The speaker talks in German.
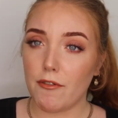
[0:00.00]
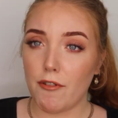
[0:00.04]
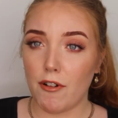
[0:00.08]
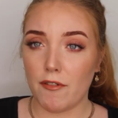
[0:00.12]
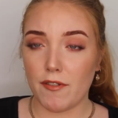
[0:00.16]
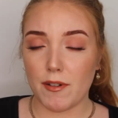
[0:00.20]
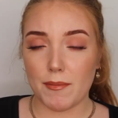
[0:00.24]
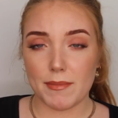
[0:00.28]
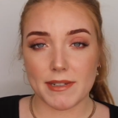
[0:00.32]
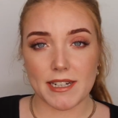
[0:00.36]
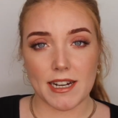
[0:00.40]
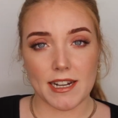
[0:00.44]
Vor
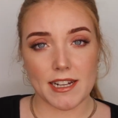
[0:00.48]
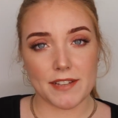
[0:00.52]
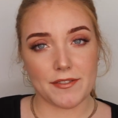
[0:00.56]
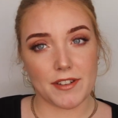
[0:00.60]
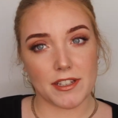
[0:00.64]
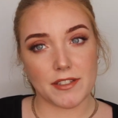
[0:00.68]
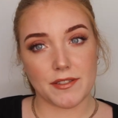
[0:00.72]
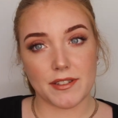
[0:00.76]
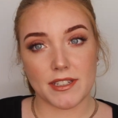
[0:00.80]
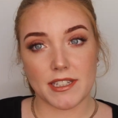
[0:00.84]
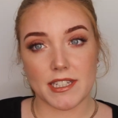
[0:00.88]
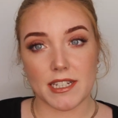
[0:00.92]
allem, wenn man da nicht
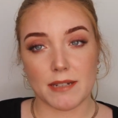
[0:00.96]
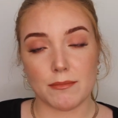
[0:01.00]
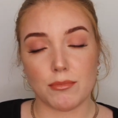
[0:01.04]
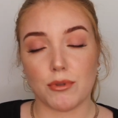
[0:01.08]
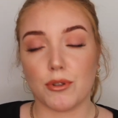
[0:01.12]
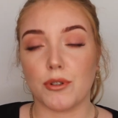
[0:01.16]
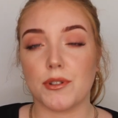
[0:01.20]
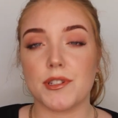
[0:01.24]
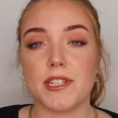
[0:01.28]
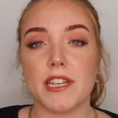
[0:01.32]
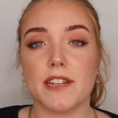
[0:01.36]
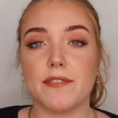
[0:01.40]
weiß, wie die Sachen
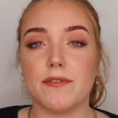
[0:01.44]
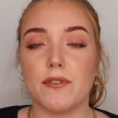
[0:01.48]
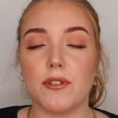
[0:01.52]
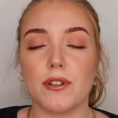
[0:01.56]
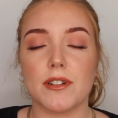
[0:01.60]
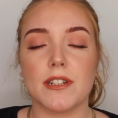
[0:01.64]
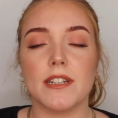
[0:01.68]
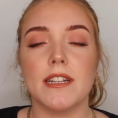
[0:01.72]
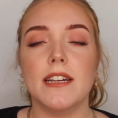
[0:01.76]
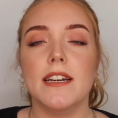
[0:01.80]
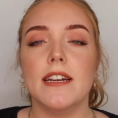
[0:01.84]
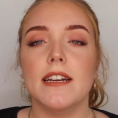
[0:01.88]
produziert
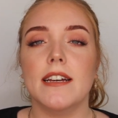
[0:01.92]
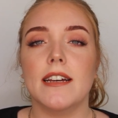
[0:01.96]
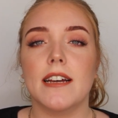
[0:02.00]
wurden.